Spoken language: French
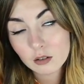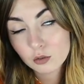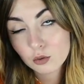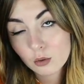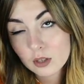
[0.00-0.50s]

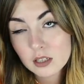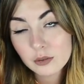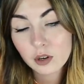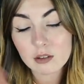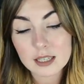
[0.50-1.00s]
selon les
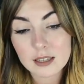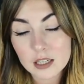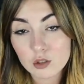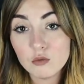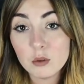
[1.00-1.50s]
différents
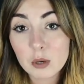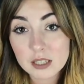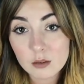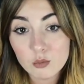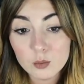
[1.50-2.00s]
étages, et tu devais
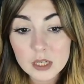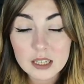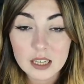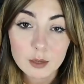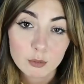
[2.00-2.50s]
placer le
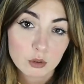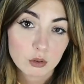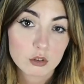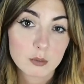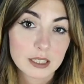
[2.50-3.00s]
public et pendant
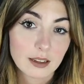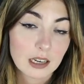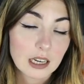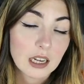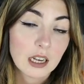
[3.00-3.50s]
le
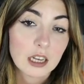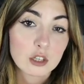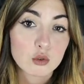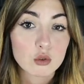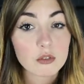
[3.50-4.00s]
spectacle,
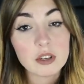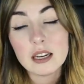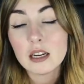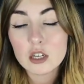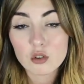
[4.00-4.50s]

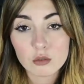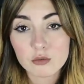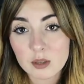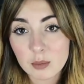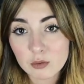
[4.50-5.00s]
surveiller que les gens ne
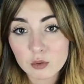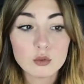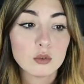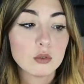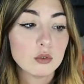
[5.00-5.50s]
faisaient pas de
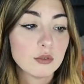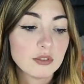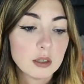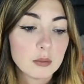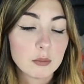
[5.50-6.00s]
photos, ne
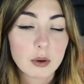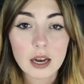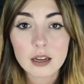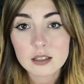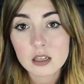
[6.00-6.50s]
filmaient
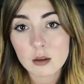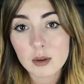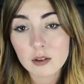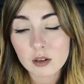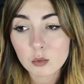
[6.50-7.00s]
pas, si jamais
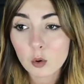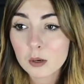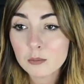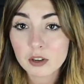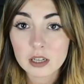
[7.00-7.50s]
il y avait un
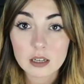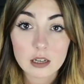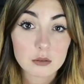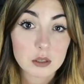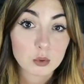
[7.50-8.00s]
problème, fallait être
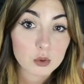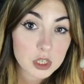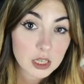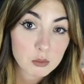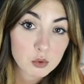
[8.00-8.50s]
là aussi pour
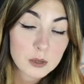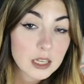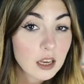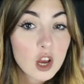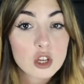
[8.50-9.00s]
gérer le
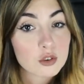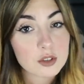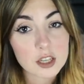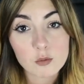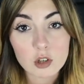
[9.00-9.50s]
public. Je
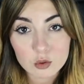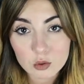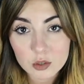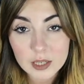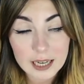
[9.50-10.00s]
sais que moi un
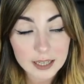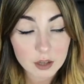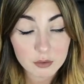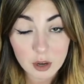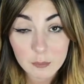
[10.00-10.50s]
jour, j'ai eu quelqu'un qui
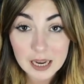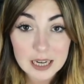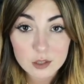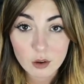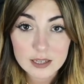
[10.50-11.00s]
a fait un
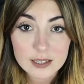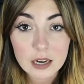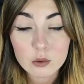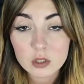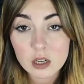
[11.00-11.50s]
malaise dans la
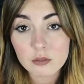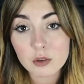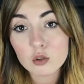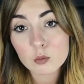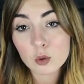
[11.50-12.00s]
salle, donc il a
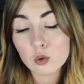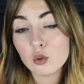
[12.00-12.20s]
fallu que je m'en